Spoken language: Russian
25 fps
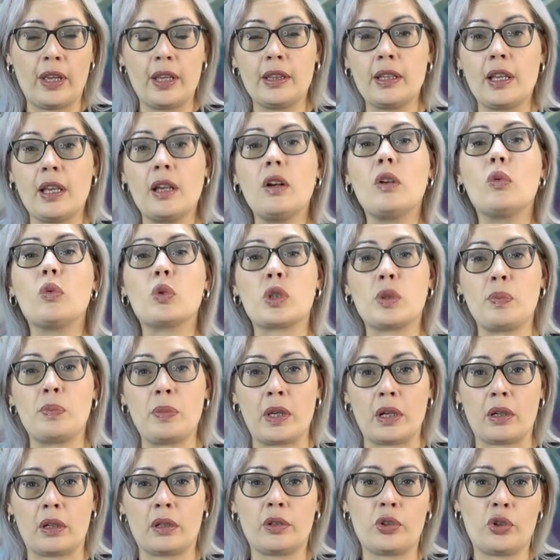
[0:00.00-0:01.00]
Это
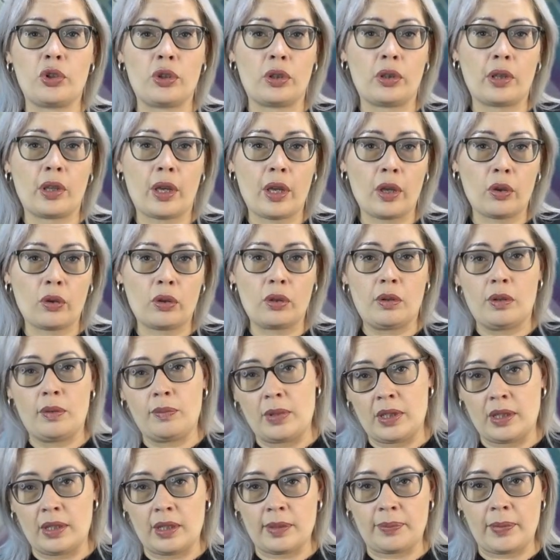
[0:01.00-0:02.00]
успех, считают
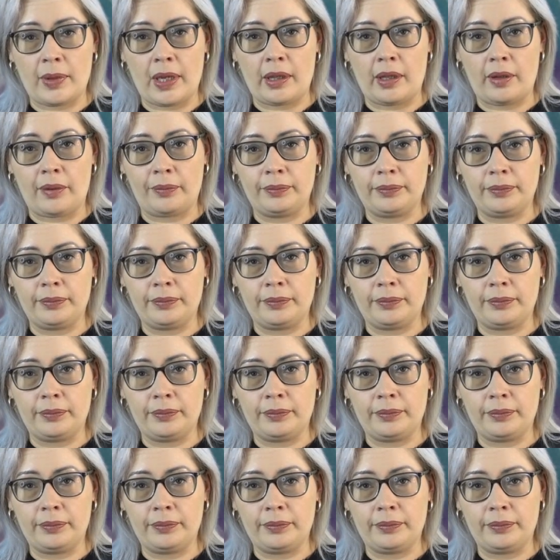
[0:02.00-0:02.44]
бизнесмены.